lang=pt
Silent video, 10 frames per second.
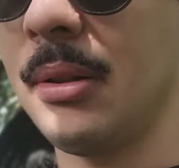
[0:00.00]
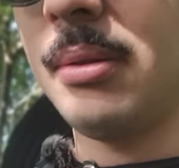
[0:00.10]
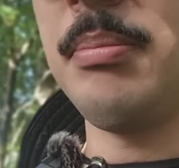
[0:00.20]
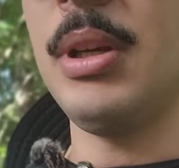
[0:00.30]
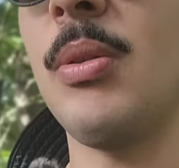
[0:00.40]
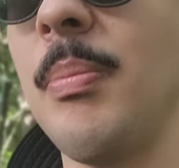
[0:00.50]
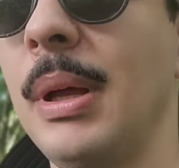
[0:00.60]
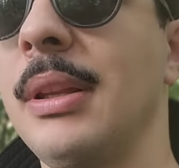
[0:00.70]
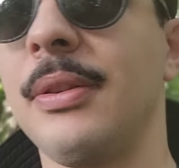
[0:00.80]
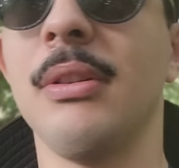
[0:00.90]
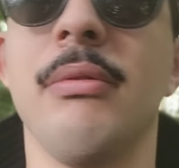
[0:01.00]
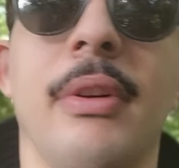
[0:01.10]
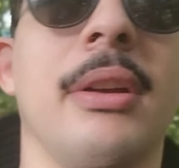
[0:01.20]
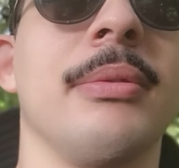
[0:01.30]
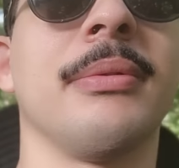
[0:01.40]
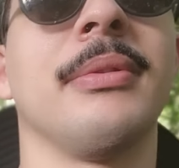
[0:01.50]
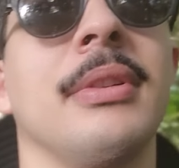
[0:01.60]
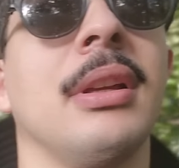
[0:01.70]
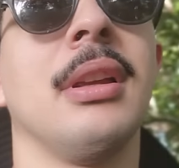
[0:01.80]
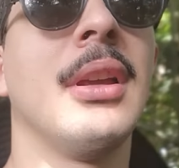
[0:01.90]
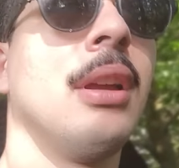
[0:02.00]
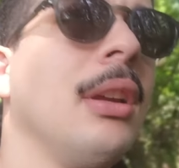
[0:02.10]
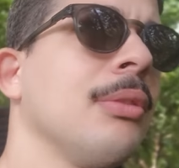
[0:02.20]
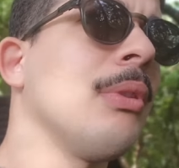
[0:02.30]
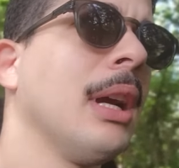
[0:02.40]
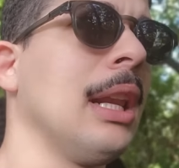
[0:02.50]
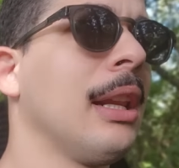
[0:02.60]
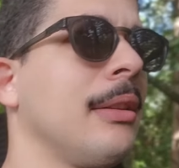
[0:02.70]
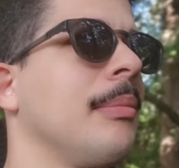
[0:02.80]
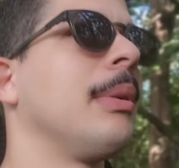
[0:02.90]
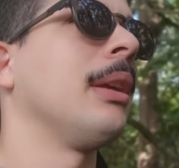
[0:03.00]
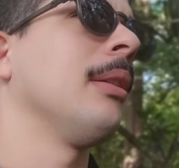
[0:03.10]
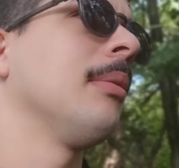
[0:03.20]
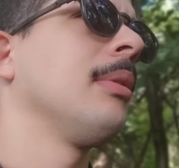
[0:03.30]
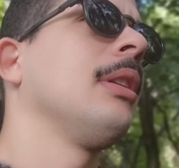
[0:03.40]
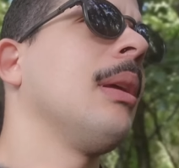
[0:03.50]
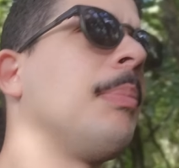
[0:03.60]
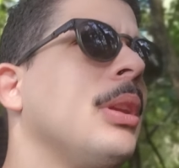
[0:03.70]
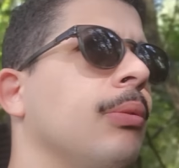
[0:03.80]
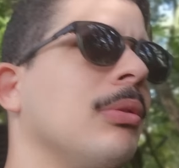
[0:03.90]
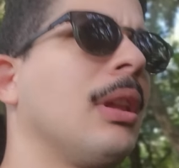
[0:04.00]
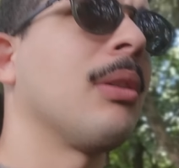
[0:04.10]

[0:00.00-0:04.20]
me compadeci do velho. Acho que a galera também. Independente de tudo que tá